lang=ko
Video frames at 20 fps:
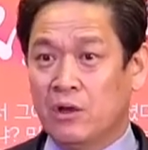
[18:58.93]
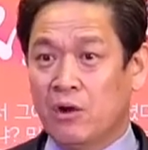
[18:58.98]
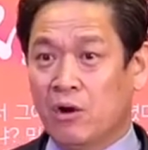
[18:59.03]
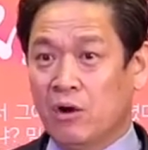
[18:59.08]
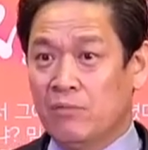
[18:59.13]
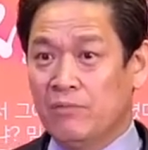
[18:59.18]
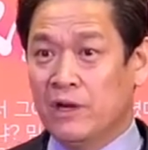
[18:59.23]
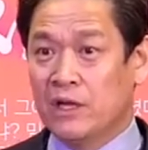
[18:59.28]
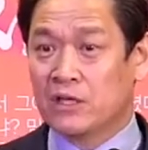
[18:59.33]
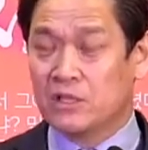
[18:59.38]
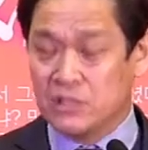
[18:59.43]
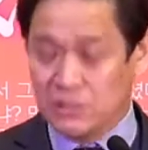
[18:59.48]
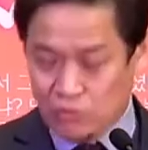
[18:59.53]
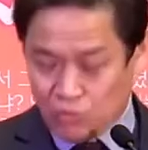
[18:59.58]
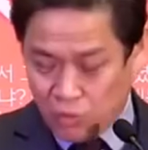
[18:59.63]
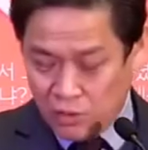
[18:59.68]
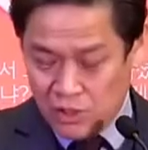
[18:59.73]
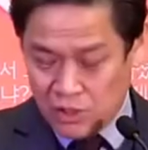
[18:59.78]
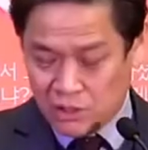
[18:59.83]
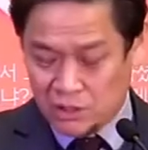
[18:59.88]
얼마나 큰
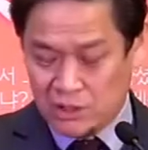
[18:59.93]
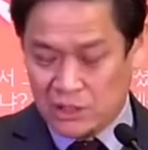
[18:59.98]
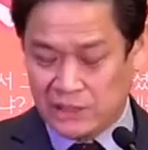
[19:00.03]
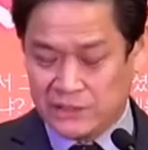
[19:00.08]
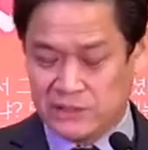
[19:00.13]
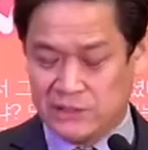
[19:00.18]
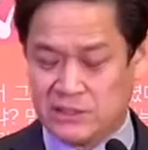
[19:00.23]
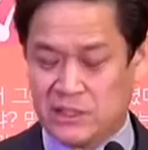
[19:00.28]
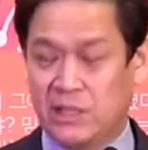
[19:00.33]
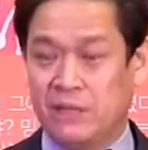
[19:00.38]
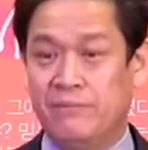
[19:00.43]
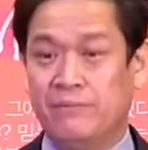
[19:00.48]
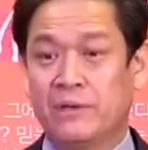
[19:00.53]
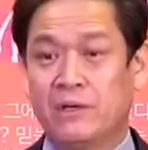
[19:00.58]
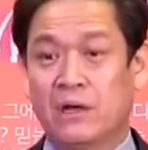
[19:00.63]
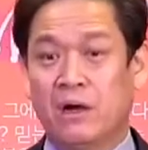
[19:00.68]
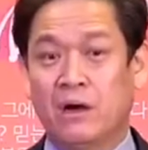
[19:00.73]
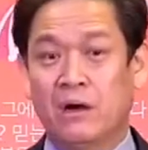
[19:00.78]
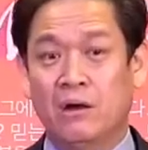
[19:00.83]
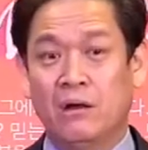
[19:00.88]
권력을 가진
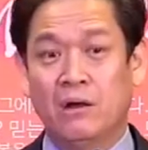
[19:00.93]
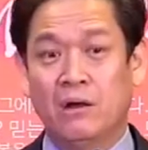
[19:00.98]
자입니까?